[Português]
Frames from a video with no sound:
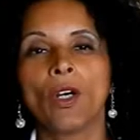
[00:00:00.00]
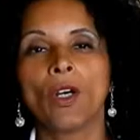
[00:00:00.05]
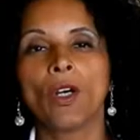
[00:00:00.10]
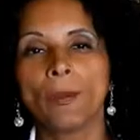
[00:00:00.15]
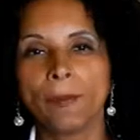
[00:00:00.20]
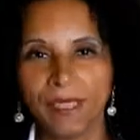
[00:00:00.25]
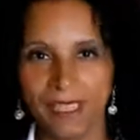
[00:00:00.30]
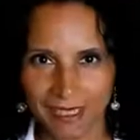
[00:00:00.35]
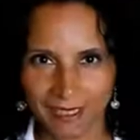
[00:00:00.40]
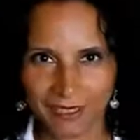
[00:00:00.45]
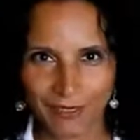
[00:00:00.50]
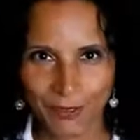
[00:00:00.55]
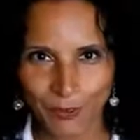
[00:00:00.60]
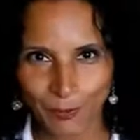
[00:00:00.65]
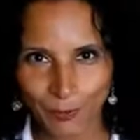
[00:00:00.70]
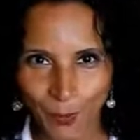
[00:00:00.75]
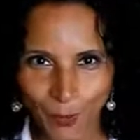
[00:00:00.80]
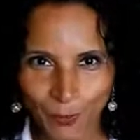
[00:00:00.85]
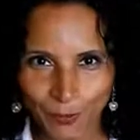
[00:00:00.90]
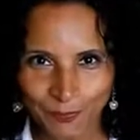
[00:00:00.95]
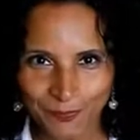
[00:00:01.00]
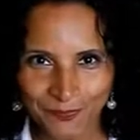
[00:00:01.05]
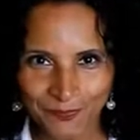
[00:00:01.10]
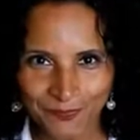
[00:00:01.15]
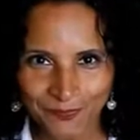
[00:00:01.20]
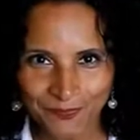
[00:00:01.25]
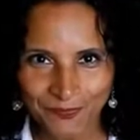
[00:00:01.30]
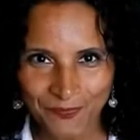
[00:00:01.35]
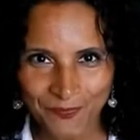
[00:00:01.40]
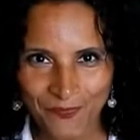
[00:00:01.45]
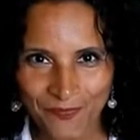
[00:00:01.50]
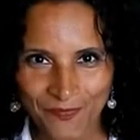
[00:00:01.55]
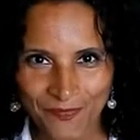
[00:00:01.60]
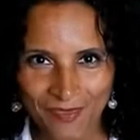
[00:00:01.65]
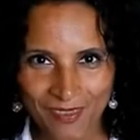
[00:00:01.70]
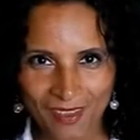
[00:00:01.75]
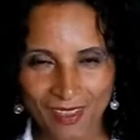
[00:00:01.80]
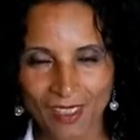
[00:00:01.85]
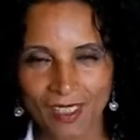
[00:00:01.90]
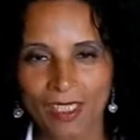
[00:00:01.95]
Oi meninas, tudo bom?
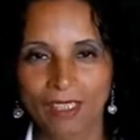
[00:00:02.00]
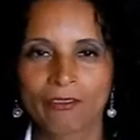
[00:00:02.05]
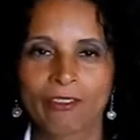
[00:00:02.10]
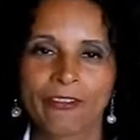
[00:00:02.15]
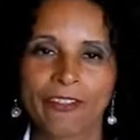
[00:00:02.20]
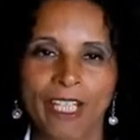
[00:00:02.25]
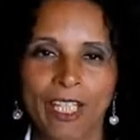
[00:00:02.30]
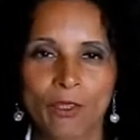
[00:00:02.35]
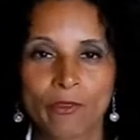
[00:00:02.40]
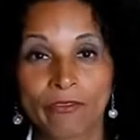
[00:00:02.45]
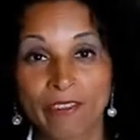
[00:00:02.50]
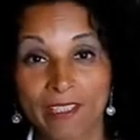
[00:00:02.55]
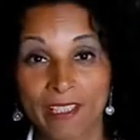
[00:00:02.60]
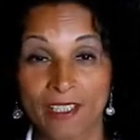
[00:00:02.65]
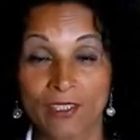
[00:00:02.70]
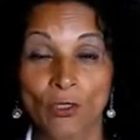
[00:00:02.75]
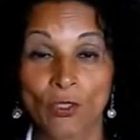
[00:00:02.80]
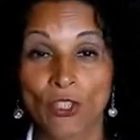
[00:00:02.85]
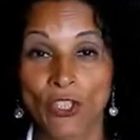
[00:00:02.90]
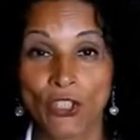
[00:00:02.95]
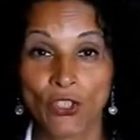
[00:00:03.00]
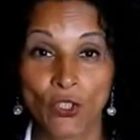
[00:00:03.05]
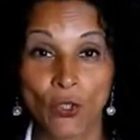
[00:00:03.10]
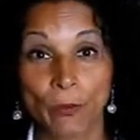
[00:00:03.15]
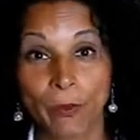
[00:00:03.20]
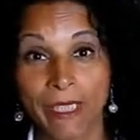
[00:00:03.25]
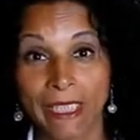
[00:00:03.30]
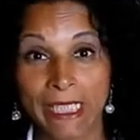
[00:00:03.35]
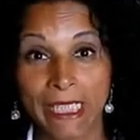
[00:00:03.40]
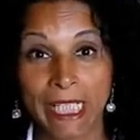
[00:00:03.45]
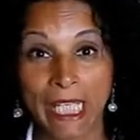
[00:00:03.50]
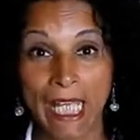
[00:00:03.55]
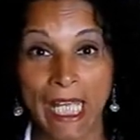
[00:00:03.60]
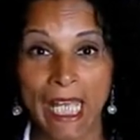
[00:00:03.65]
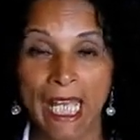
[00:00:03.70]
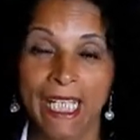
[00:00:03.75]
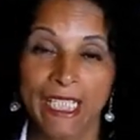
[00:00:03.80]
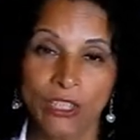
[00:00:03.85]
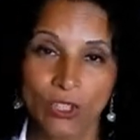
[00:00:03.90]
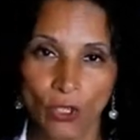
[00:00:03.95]
Eu vou falar com vocês hoje sobre
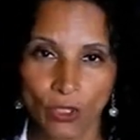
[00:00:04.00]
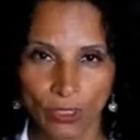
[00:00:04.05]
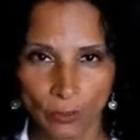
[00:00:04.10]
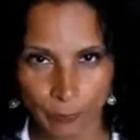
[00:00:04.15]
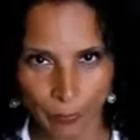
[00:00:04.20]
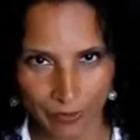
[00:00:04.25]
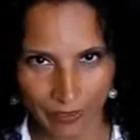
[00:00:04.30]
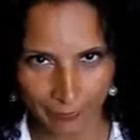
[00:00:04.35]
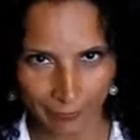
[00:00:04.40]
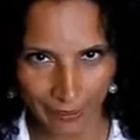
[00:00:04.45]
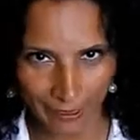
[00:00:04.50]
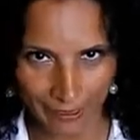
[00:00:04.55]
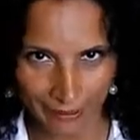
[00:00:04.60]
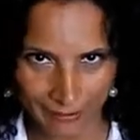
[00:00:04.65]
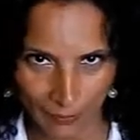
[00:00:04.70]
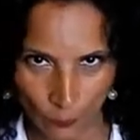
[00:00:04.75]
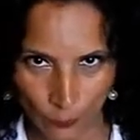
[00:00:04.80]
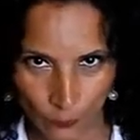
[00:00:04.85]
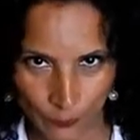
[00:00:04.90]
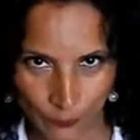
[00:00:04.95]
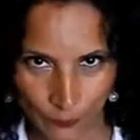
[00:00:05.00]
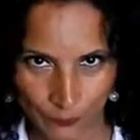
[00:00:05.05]
a hidrolipoaspiração.